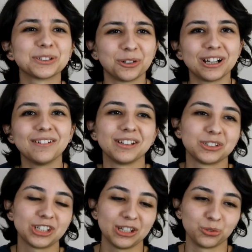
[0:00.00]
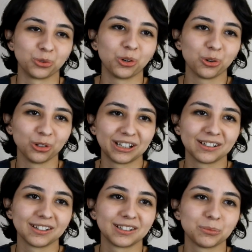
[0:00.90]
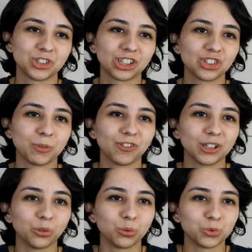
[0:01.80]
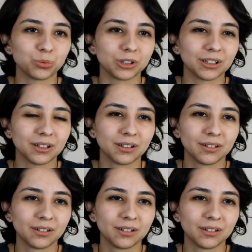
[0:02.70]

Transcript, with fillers: Sonra e, şey çünkü Gogol'la aralarında bir çekişme falan olmuş bir de.